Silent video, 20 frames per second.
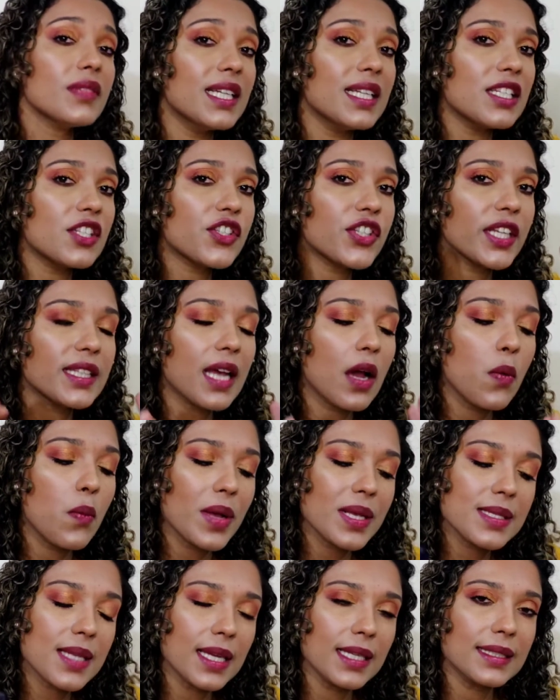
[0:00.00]
ele já dá
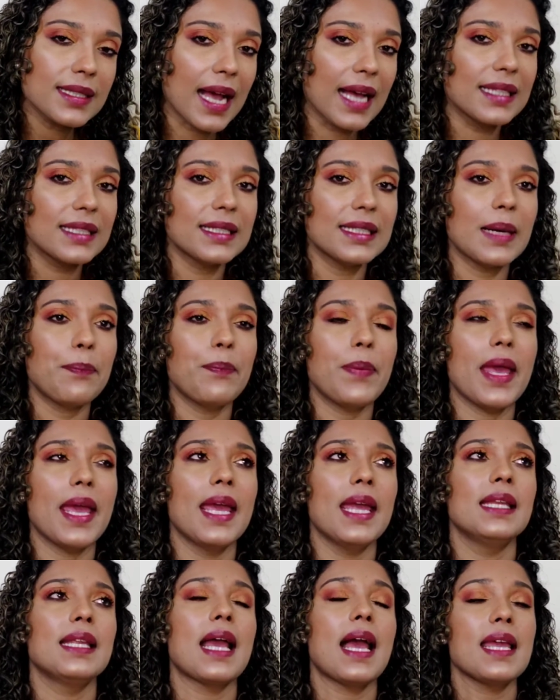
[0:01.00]
uma sentada na
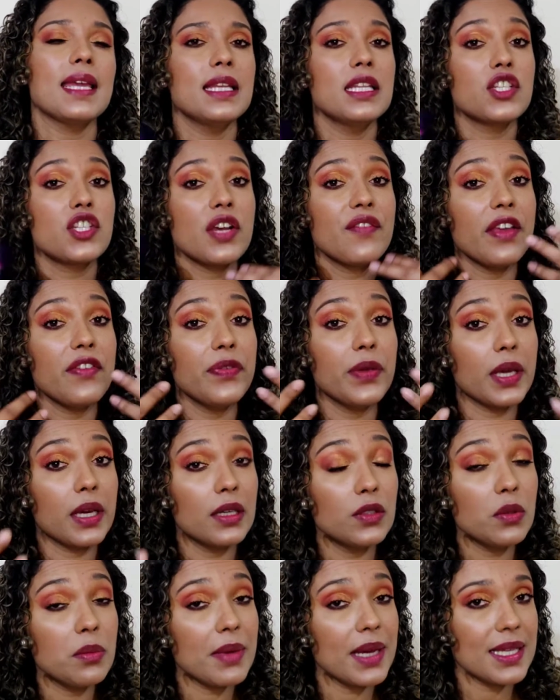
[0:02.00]
pele, aí ele já vai
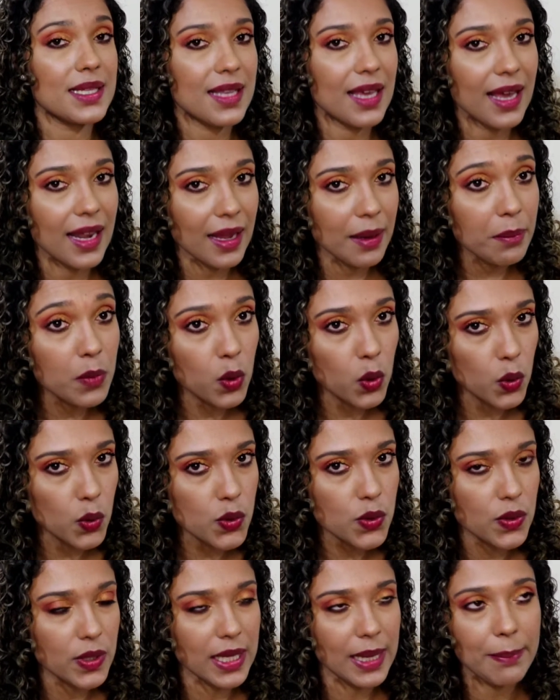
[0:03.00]
ficando mais
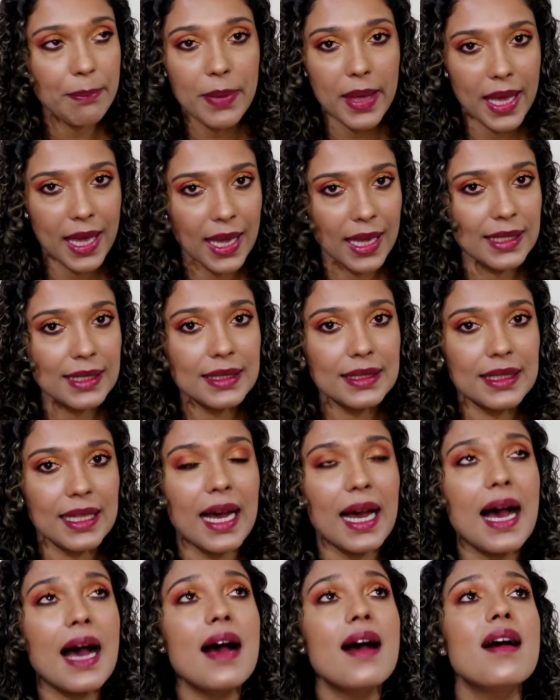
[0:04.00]
cremoso na pele,
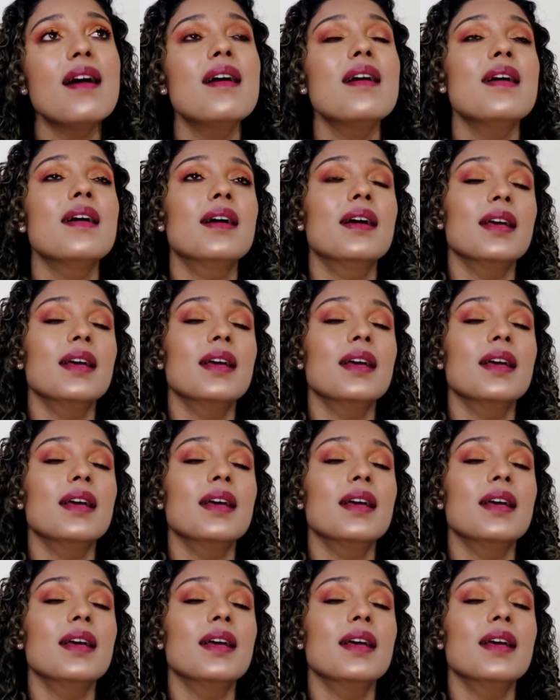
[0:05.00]
tá?